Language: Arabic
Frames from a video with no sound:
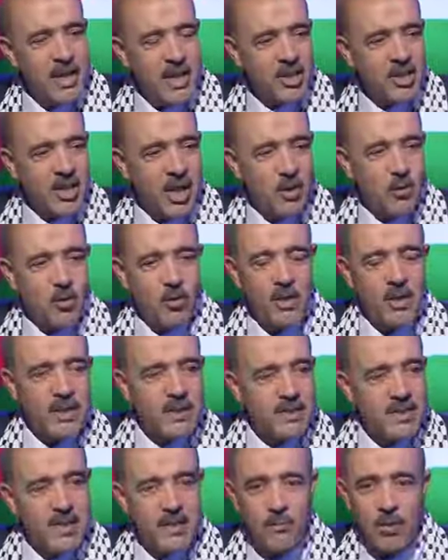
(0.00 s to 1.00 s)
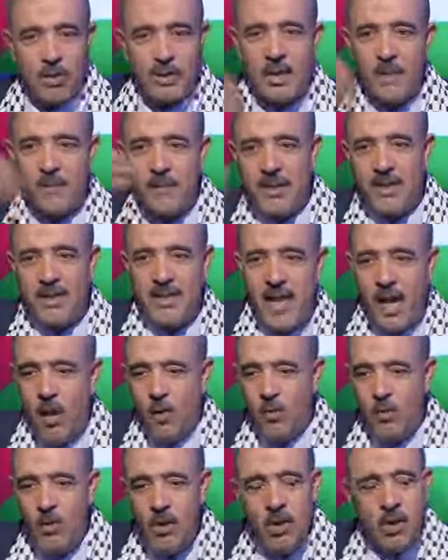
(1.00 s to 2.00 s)
اللي يجعل كل إنسان مرتبط
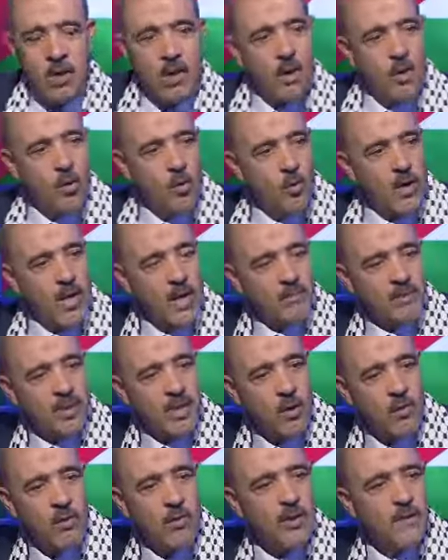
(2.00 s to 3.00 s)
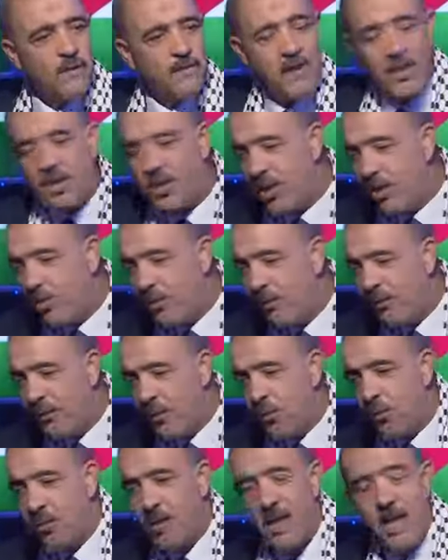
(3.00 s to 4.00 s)
نحو الهوية متاعه فشلوا
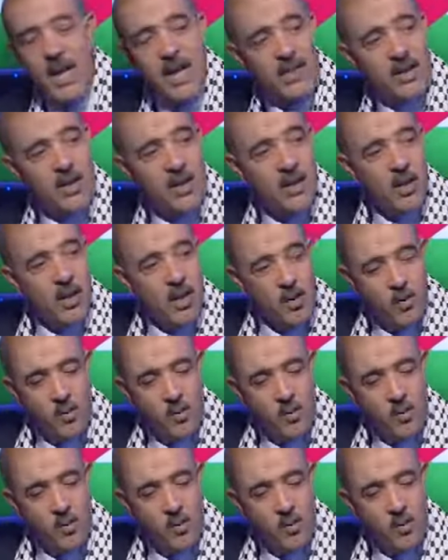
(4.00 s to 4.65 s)
في كل هذا